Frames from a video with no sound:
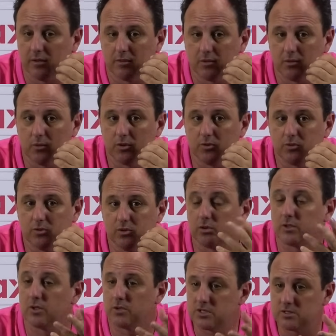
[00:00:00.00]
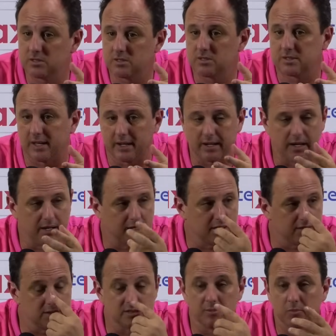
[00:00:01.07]
é, quando e outra coisa de se
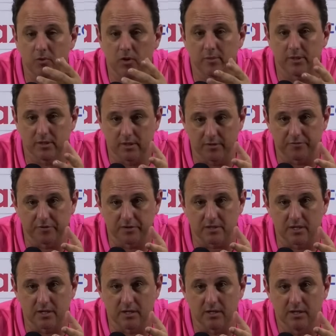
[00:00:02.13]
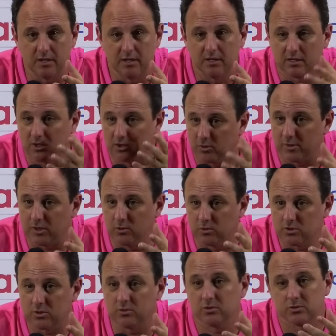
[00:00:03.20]
destacar, né, que a gente sempre cobra da defesa, né, que
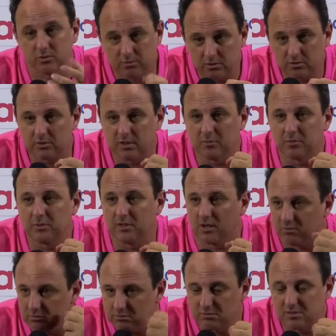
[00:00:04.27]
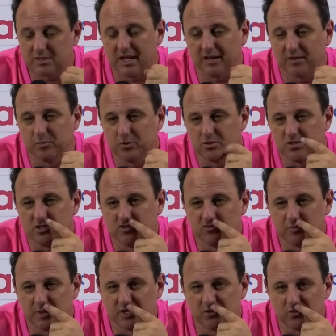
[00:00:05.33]
toma gols tá, hoje, então a gente tem que dar um destaque
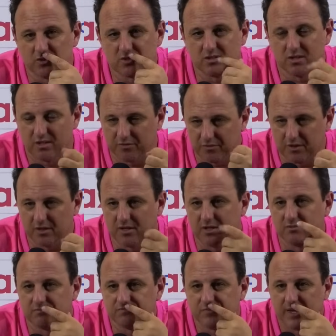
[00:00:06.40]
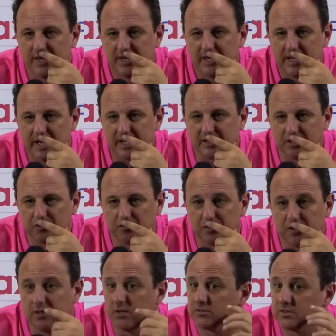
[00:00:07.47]
positivo para todos que defenderam
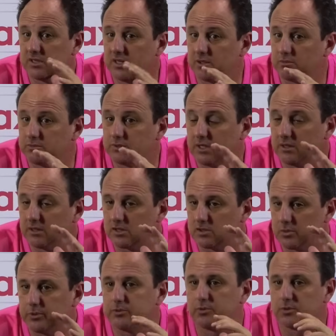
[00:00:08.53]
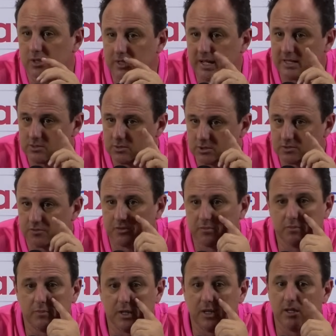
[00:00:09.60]
até o fim, não cederam tantas oportunidades, eu acho
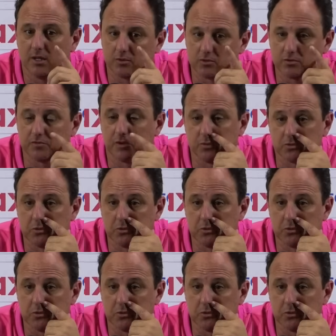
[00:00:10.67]
que foi e não